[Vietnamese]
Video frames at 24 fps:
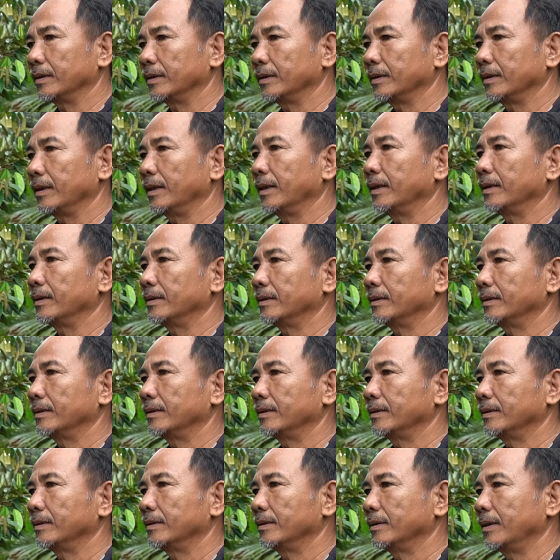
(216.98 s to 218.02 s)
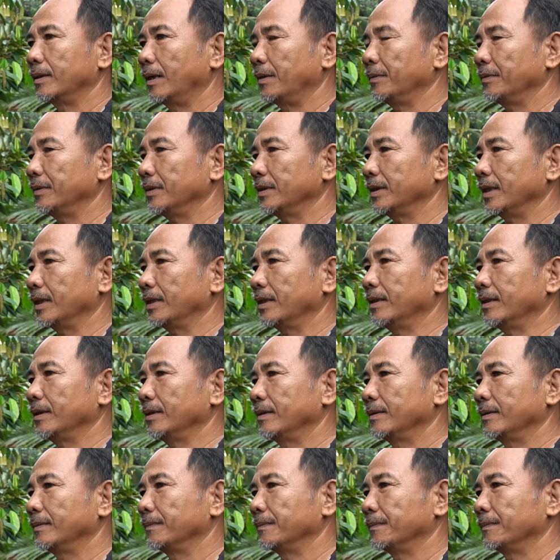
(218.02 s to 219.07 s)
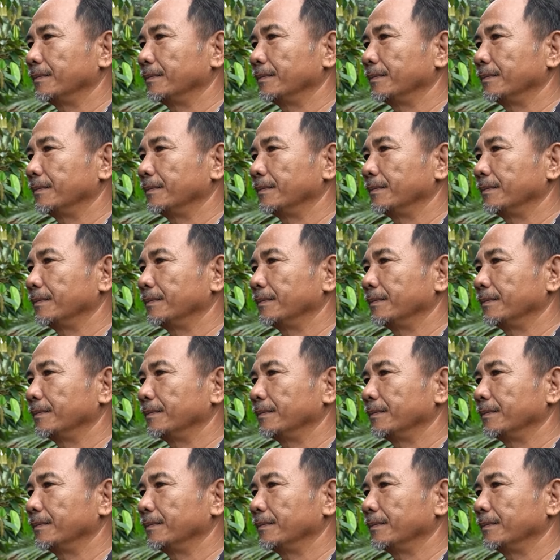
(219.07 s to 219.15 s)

việc bón phân đạm cá mai thiên thanh